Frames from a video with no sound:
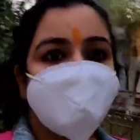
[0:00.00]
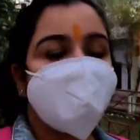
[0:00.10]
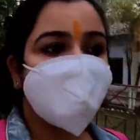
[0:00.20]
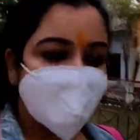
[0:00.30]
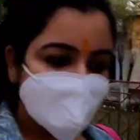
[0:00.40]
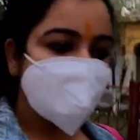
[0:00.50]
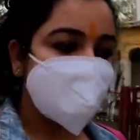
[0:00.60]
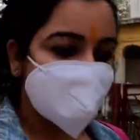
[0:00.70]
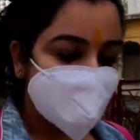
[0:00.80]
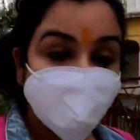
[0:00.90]

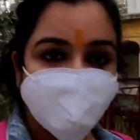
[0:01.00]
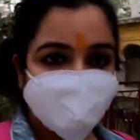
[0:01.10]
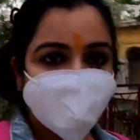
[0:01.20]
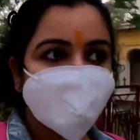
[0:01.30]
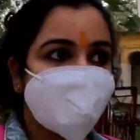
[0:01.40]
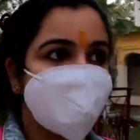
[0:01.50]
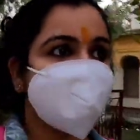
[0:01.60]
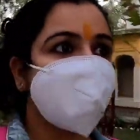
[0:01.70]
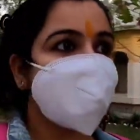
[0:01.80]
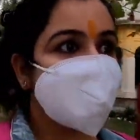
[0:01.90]
मूर्ति है
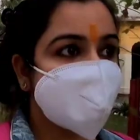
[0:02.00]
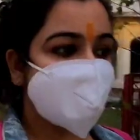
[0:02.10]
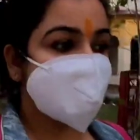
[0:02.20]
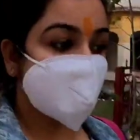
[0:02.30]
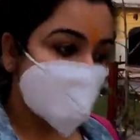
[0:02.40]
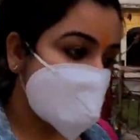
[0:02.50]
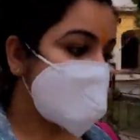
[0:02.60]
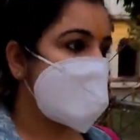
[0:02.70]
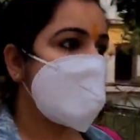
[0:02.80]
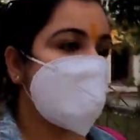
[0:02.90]
राधा कृष्ण जी की जो
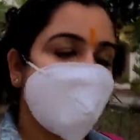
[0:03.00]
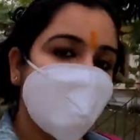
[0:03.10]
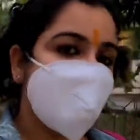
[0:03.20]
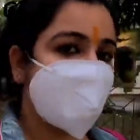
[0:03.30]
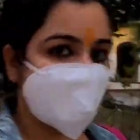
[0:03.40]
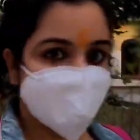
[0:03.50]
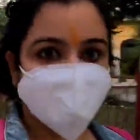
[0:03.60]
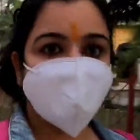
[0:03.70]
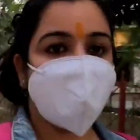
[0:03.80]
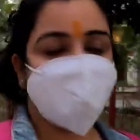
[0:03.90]
वही
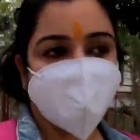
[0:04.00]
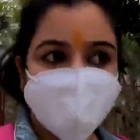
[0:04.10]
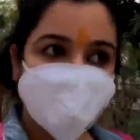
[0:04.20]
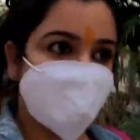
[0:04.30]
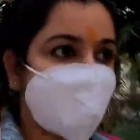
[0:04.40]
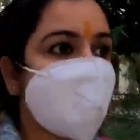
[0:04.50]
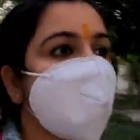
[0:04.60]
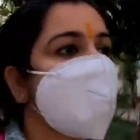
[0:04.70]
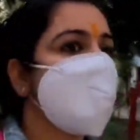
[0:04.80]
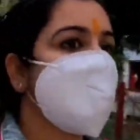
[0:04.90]
महाराजा गुलाब सिंह जी ने
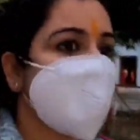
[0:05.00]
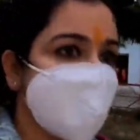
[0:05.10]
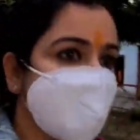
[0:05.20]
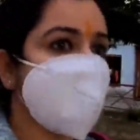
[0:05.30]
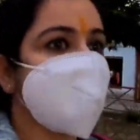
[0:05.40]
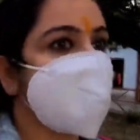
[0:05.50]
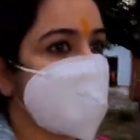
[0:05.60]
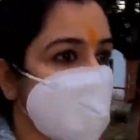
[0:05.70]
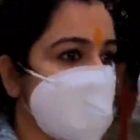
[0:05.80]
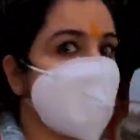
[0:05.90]
ही
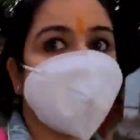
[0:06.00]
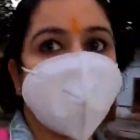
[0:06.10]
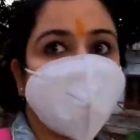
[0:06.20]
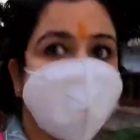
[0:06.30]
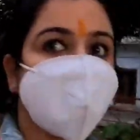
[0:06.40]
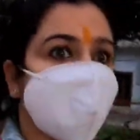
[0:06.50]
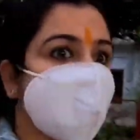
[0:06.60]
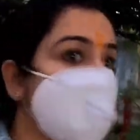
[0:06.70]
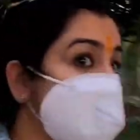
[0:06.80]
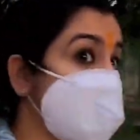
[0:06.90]
यहाँ पे स्थापित
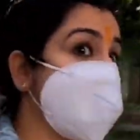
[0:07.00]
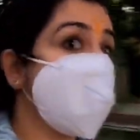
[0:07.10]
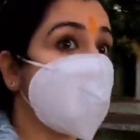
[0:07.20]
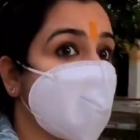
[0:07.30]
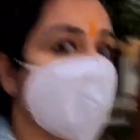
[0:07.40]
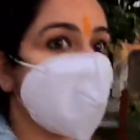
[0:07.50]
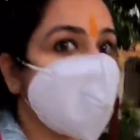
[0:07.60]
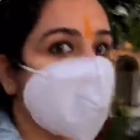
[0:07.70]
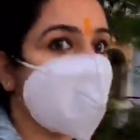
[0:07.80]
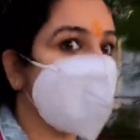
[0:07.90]
की थी काफ़ी पुराना
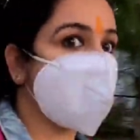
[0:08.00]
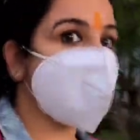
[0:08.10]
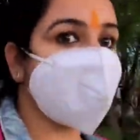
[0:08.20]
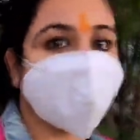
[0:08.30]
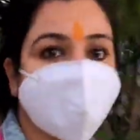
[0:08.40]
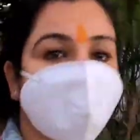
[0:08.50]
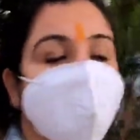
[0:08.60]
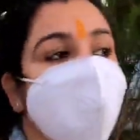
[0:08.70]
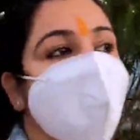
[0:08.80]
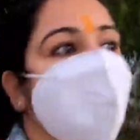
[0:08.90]
मंदिर है ये भी जैसे
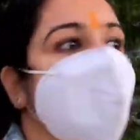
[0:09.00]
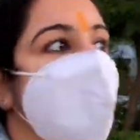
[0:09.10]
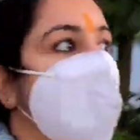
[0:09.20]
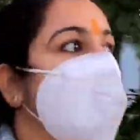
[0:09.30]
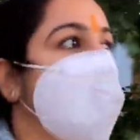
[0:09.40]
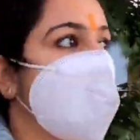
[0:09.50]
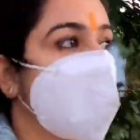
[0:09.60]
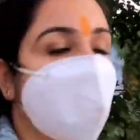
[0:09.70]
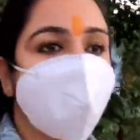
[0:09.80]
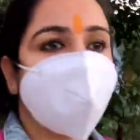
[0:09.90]
कि
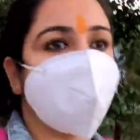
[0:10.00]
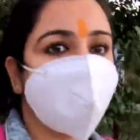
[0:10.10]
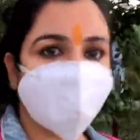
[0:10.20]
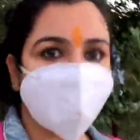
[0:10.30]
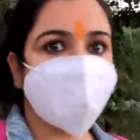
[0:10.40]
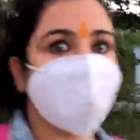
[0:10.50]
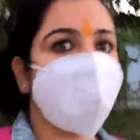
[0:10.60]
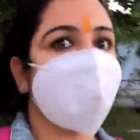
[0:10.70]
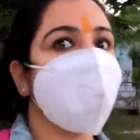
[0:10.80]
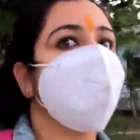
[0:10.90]

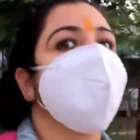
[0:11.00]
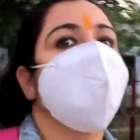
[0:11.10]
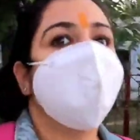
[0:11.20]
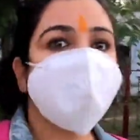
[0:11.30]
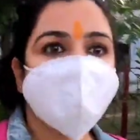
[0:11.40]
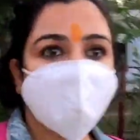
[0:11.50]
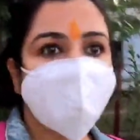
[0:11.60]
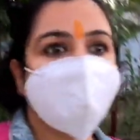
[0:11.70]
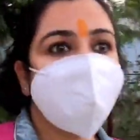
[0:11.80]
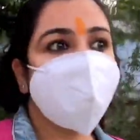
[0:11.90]
परमंडल है
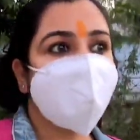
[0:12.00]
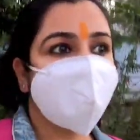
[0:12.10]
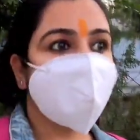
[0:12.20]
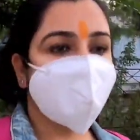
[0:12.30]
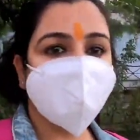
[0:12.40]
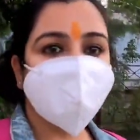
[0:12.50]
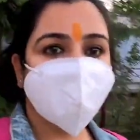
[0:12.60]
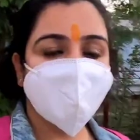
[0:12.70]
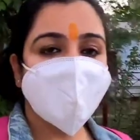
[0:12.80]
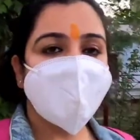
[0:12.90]
तो अभी हम
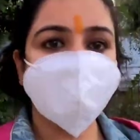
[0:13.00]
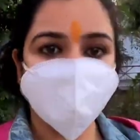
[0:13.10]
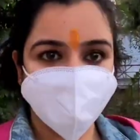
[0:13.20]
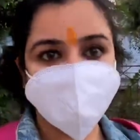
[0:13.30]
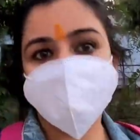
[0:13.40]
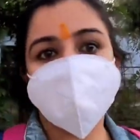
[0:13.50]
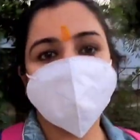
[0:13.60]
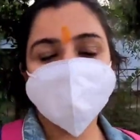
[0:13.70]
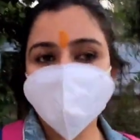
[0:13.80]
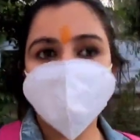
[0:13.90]
एक प्रदक्षिणा
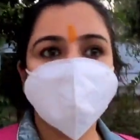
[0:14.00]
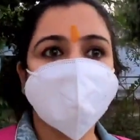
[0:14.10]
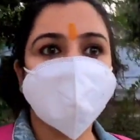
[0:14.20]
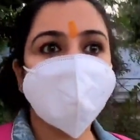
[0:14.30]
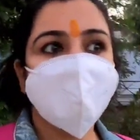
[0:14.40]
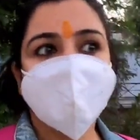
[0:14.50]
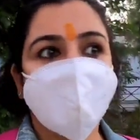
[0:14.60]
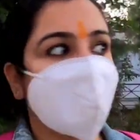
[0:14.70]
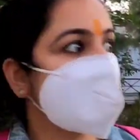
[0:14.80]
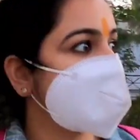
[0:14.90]
लेके मंदिर की
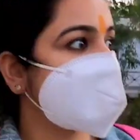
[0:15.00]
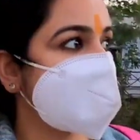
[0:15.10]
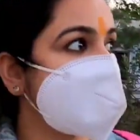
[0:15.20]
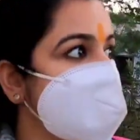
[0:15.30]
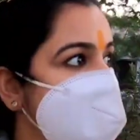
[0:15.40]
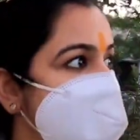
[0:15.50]
आगे देखते हैं